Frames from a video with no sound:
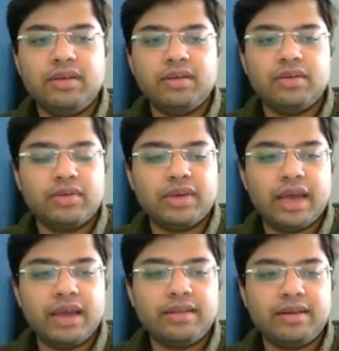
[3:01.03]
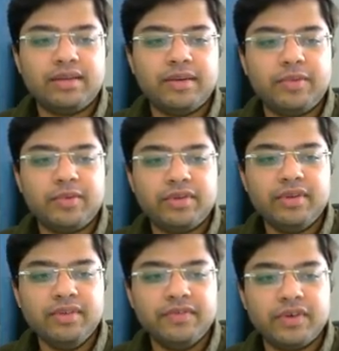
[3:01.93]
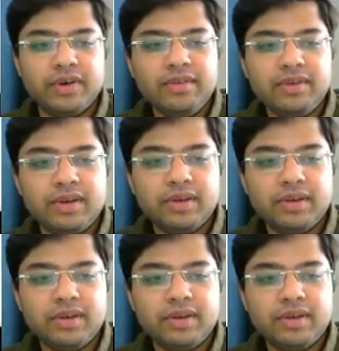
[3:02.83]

सो so, क्या है थ्री स्टेप प्रोसेस फर्स्ट